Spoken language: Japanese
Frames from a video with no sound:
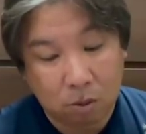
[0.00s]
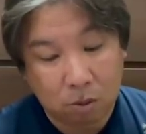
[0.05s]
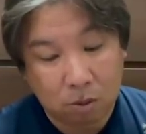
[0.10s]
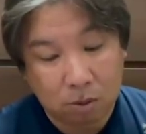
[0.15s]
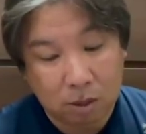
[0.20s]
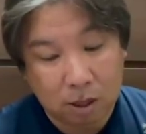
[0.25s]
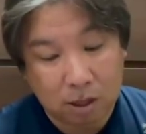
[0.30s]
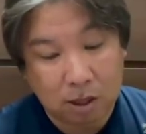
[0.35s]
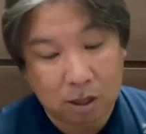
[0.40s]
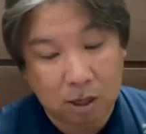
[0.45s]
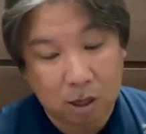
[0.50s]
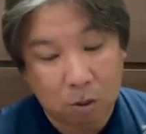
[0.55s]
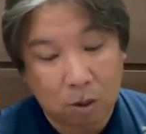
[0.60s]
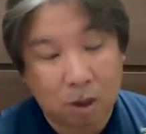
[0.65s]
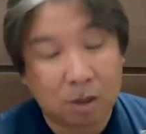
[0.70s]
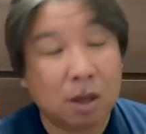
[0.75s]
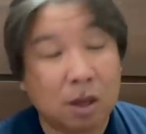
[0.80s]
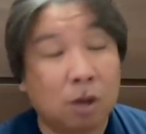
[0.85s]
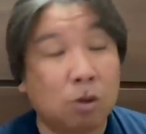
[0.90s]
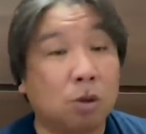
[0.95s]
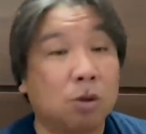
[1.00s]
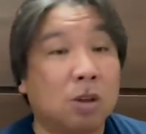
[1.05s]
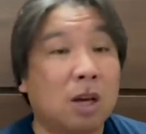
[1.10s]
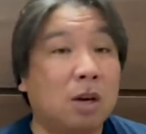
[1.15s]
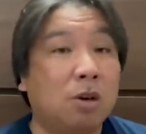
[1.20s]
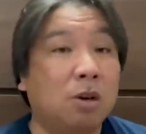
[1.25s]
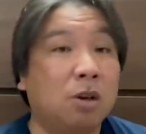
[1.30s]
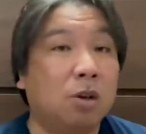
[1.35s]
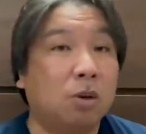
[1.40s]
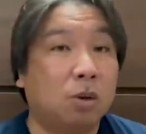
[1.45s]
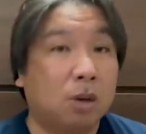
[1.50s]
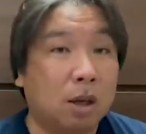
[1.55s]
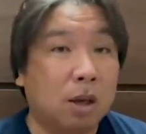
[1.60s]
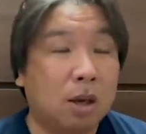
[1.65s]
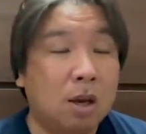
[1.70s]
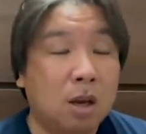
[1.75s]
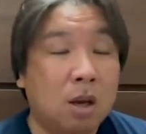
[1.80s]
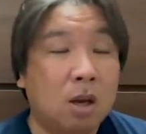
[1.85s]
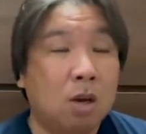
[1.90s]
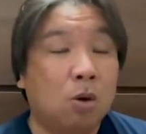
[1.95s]
打席、ワンアウト三塁の時、
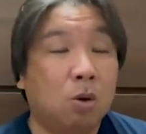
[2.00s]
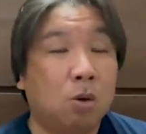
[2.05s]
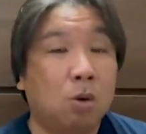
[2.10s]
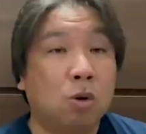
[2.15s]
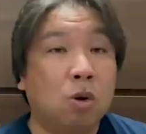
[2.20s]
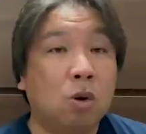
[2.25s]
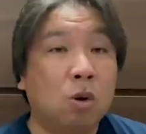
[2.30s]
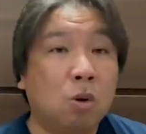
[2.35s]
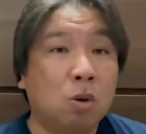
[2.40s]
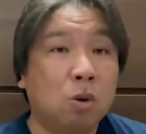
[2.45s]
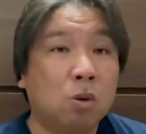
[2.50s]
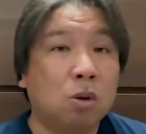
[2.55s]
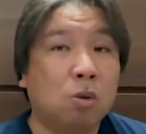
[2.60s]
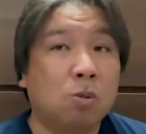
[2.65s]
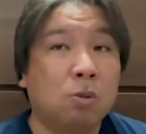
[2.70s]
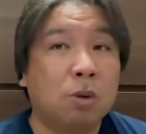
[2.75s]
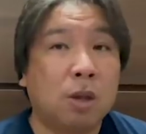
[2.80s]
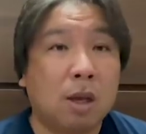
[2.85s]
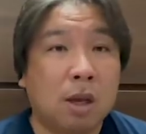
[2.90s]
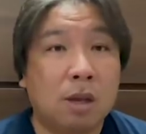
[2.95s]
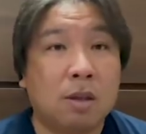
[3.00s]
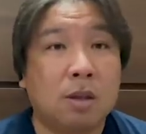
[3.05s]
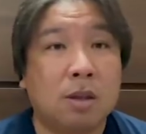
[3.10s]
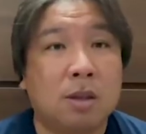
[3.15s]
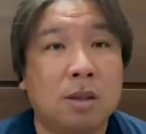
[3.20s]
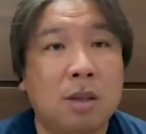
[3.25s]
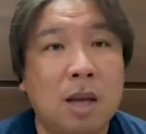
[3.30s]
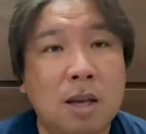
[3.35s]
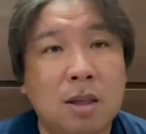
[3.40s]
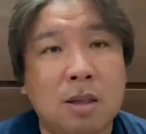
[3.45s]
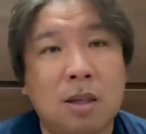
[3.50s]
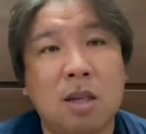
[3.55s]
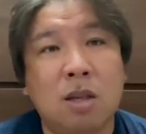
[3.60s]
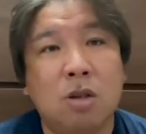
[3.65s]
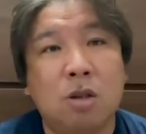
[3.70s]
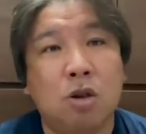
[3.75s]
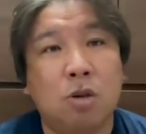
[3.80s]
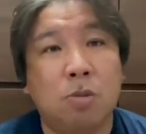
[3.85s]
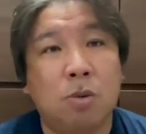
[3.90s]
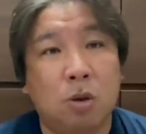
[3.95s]
この両方ともで前進
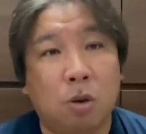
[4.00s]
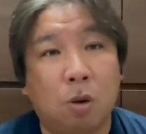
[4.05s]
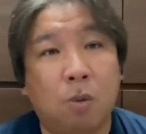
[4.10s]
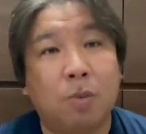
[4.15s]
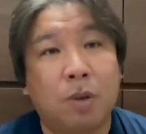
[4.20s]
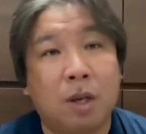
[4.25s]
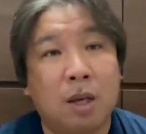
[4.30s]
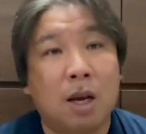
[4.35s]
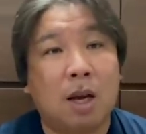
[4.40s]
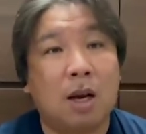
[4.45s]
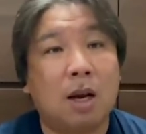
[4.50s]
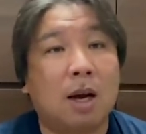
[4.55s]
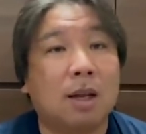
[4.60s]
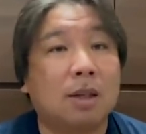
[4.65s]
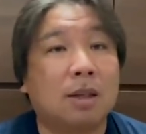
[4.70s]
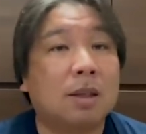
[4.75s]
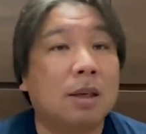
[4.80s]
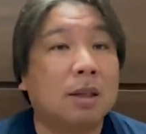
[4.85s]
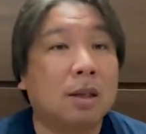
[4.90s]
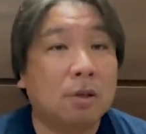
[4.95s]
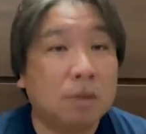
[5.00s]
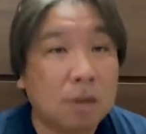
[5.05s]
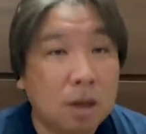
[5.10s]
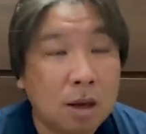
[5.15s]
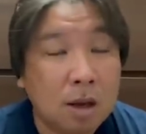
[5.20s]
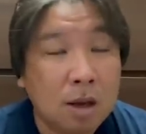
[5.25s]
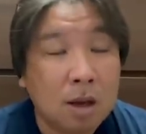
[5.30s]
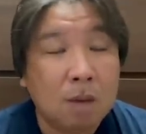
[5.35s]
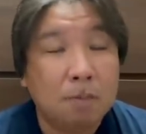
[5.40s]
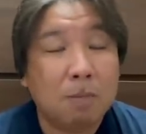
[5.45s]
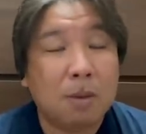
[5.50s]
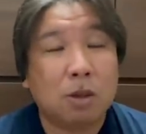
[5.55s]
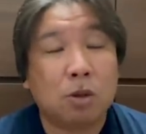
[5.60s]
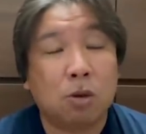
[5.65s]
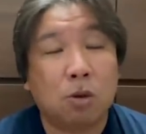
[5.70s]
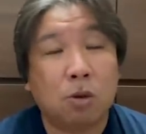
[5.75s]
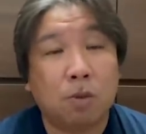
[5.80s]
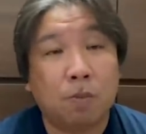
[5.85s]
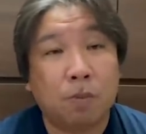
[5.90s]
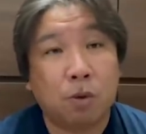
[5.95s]
守備を引かなかったんだよね。まあ
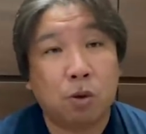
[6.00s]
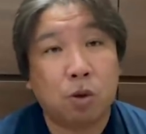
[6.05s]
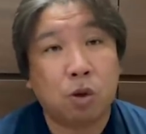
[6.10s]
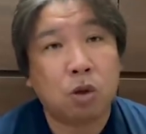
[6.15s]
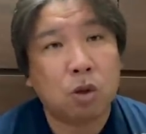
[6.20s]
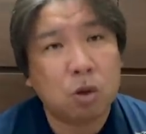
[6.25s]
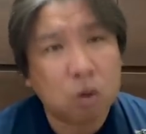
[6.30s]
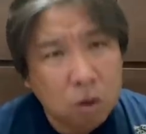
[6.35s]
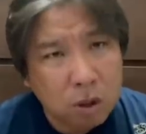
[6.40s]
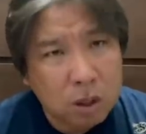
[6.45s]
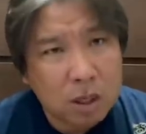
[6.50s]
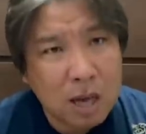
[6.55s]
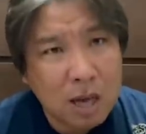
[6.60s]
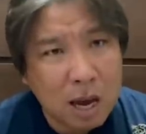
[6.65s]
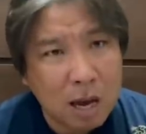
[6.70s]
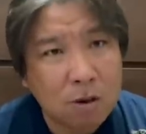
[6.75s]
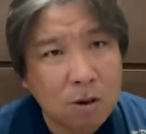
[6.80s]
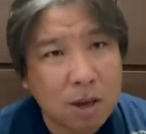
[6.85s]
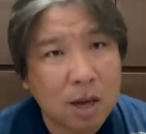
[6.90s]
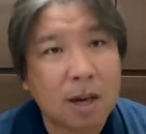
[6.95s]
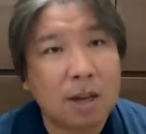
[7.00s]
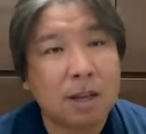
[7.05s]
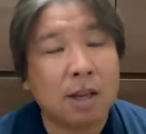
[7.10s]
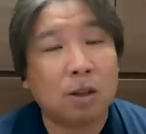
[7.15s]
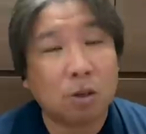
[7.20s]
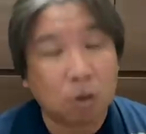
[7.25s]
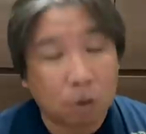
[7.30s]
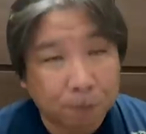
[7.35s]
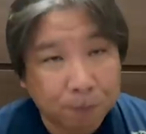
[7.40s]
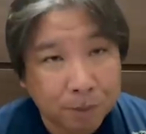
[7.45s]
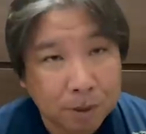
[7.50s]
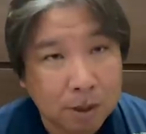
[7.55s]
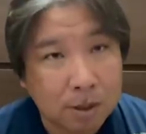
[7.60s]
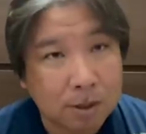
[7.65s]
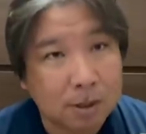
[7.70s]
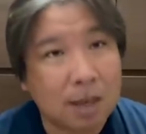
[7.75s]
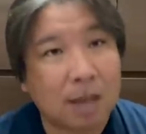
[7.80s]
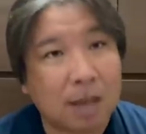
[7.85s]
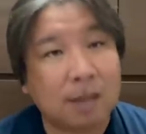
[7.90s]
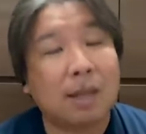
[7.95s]
その普通の試合の流れだと
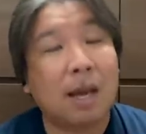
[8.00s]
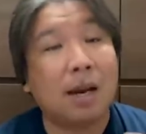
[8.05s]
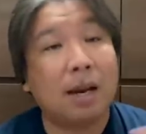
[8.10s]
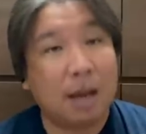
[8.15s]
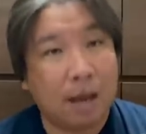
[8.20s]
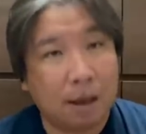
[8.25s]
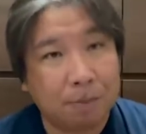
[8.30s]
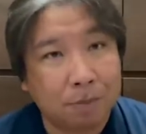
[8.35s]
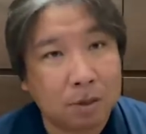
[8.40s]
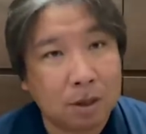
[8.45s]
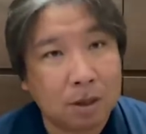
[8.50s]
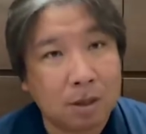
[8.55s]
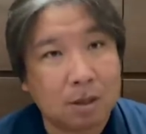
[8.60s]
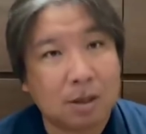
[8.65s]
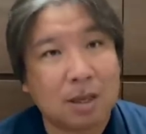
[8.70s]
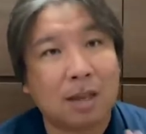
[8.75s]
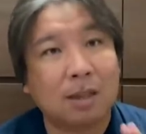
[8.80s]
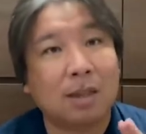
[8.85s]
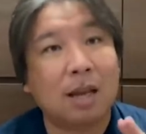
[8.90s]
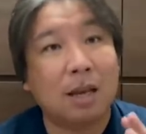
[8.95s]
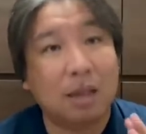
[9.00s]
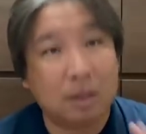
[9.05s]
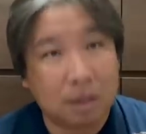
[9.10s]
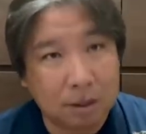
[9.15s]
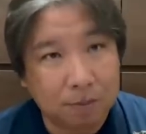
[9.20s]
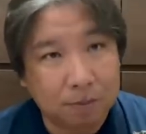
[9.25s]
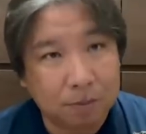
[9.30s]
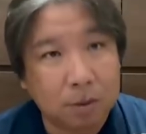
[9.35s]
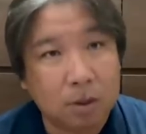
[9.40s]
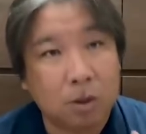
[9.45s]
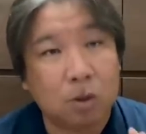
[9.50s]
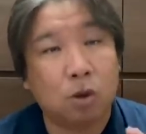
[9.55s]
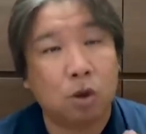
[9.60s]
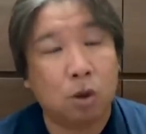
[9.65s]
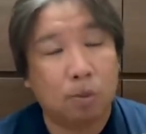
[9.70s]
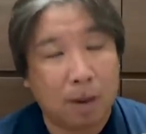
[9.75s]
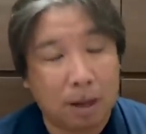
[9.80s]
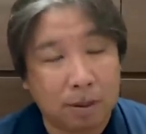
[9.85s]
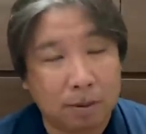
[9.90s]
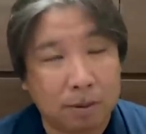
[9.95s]
3対0、3対1、
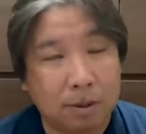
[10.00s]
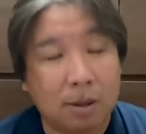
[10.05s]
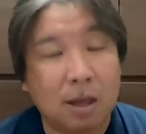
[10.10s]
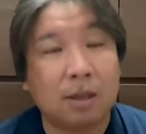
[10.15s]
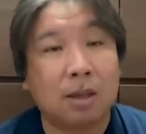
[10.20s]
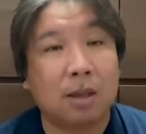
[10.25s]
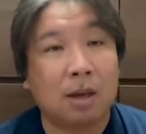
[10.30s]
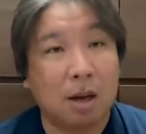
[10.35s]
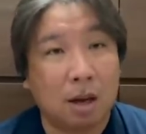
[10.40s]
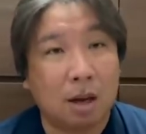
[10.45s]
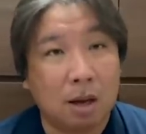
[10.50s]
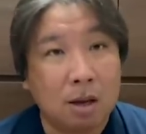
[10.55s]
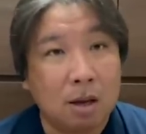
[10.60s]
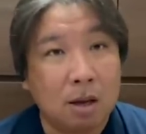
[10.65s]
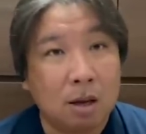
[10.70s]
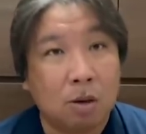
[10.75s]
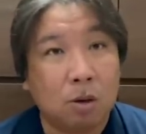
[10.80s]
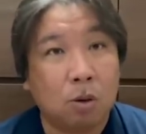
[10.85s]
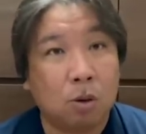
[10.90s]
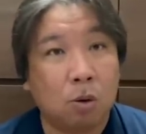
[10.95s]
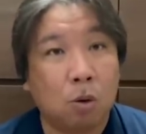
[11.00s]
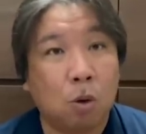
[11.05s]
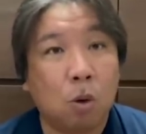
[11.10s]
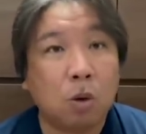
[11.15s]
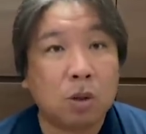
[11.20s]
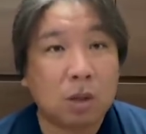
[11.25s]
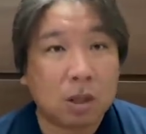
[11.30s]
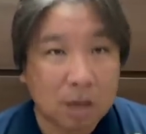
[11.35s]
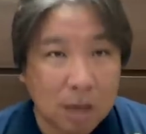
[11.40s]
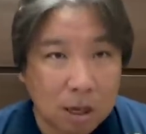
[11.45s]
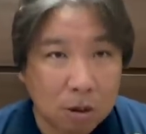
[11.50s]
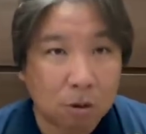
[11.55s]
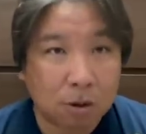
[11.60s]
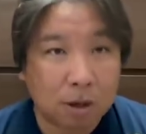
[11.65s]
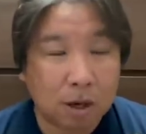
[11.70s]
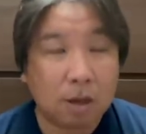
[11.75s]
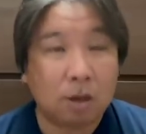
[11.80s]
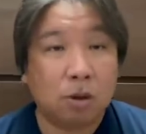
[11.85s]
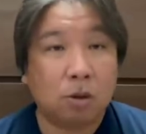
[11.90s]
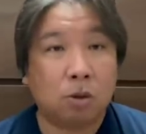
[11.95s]
中盤だったら、この公式戦と
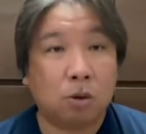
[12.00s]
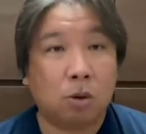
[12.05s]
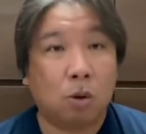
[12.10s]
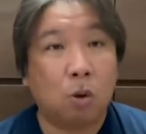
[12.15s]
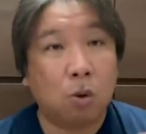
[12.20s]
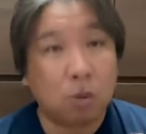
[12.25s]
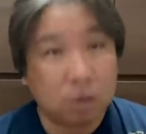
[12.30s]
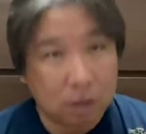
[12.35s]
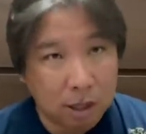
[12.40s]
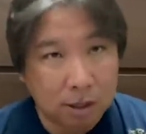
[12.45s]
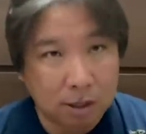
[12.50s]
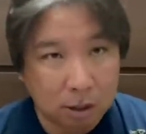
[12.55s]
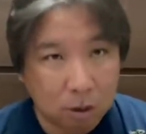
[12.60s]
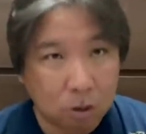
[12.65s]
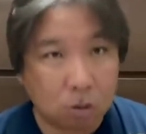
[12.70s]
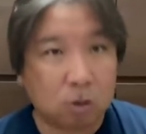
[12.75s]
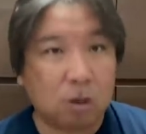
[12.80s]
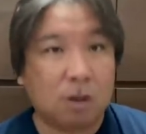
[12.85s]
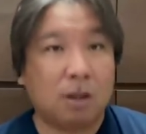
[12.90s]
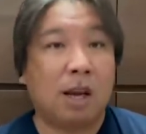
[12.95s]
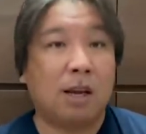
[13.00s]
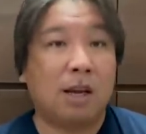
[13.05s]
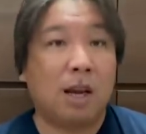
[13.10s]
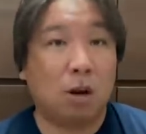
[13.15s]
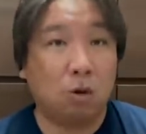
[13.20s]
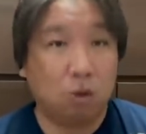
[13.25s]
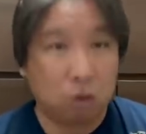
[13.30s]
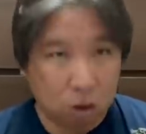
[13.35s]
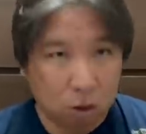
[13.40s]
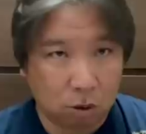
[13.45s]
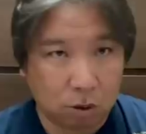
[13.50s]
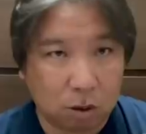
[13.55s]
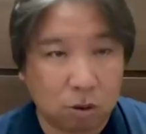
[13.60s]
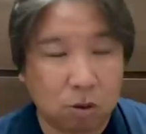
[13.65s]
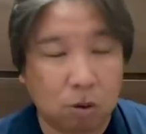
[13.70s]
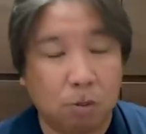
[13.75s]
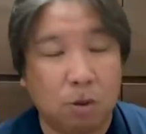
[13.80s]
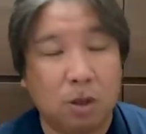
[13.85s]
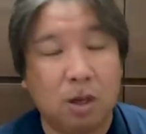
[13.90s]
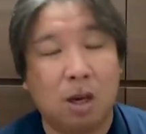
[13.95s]
かね、その本戦だとそれ内野後ろっていう
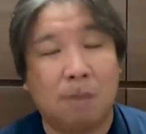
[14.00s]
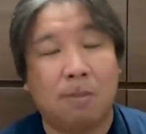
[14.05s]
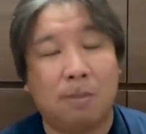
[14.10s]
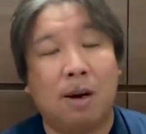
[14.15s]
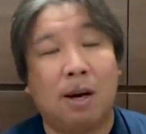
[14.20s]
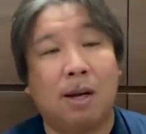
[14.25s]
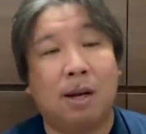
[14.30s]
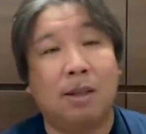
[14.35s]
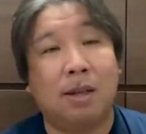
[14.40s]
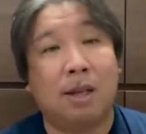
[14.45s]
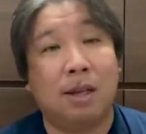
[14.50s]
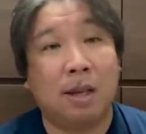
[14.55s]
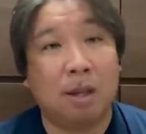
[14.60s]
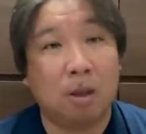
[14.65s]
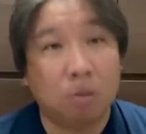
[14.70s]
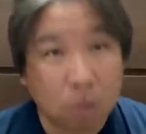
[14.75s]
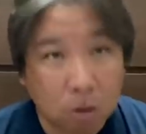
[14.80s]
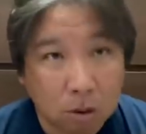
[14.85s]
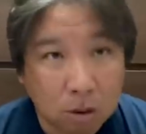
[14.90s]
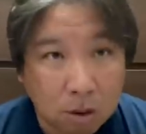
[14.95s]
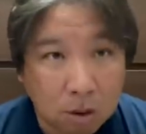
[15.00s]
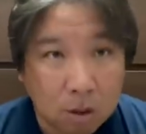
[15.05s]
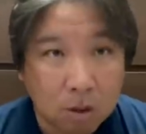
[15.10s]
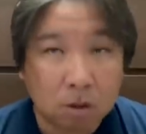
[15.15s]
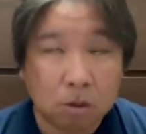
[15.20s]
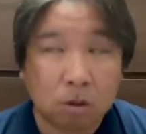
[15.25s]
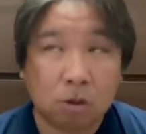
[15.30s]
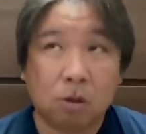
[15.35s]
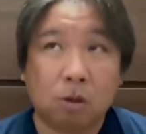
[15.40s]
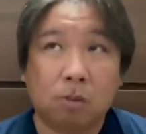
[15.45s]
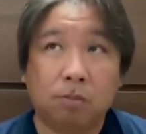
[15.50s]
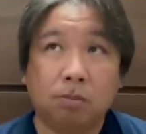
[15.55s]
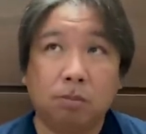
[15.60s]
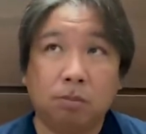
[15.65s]
のもいいかもわかんないけども、その